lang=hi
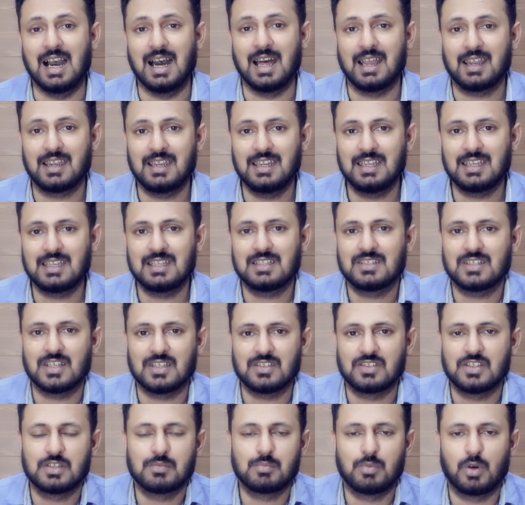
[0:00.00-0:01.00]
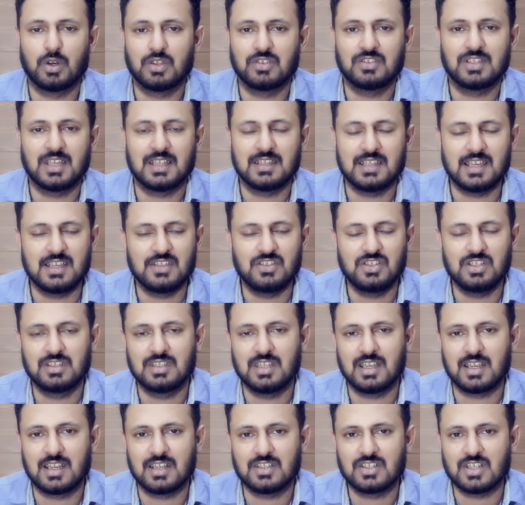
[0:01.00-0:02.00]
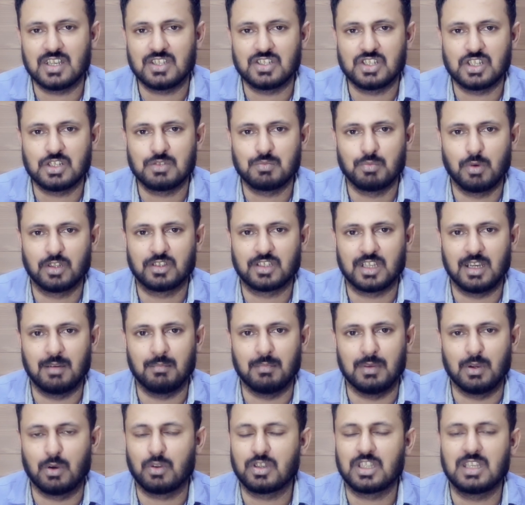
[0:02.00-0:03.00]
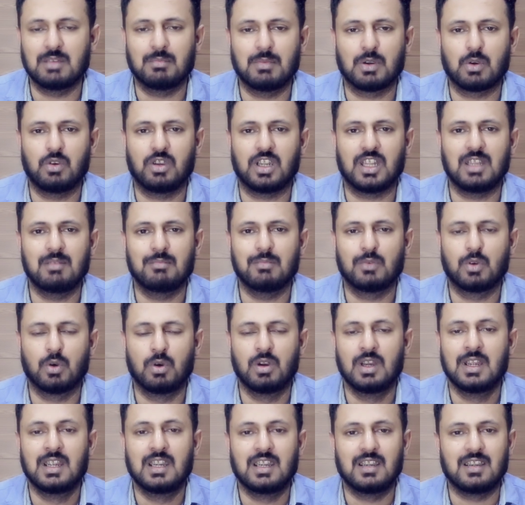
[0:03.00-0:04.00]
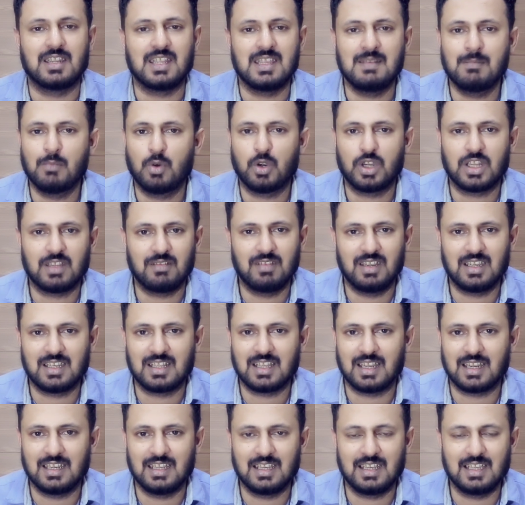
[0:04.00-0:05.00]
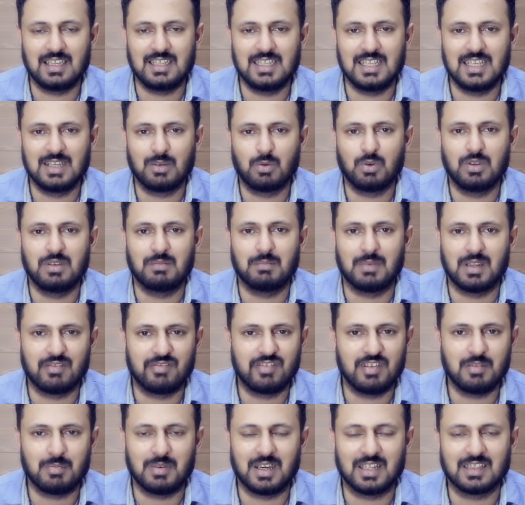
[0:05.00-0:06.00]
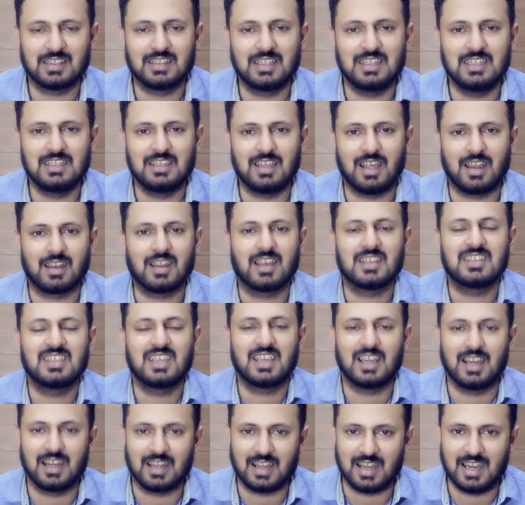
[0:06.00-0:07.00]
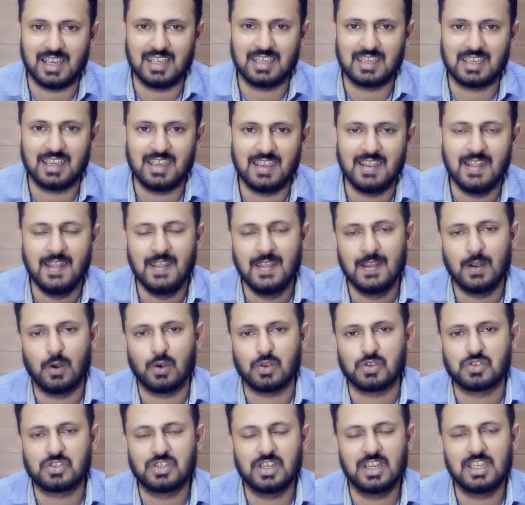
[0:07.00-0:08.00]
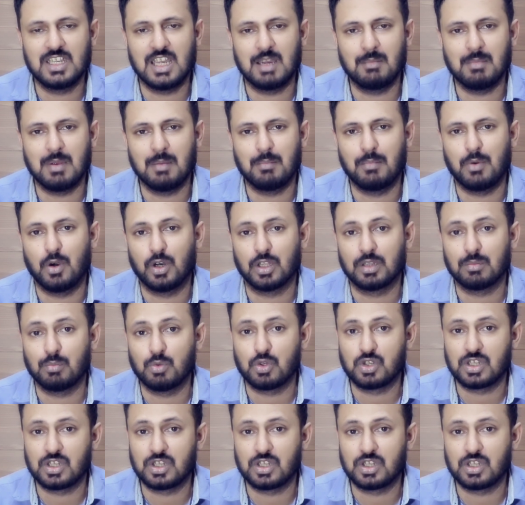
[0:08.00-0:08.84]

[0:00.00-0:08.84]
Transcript: हारने के चांसेस बहुत ज़्यादा हैं जीतने के चांसेस बहुत कम है और ये मैं कोई टीम को डीमोटिवेट करने के लिए कोई मनफी बात नहीं कर रहा ये हकाइक है ऑस्ट्रेलिया में बहुत